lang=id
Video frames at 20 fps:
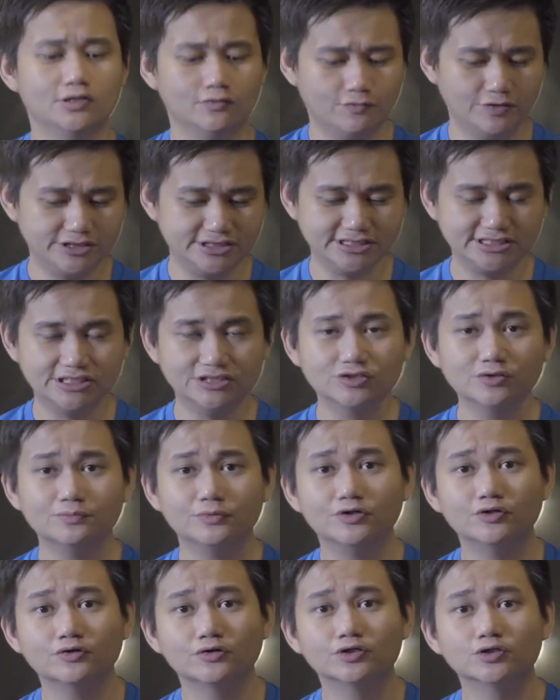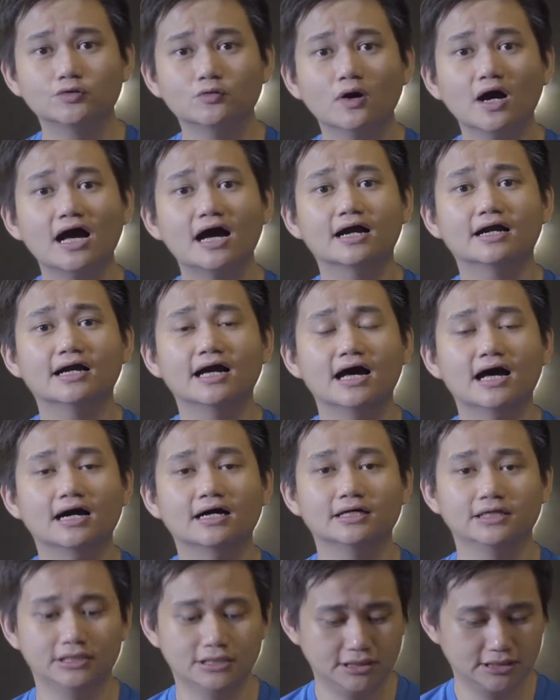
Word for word: Which is itu menurut gue agak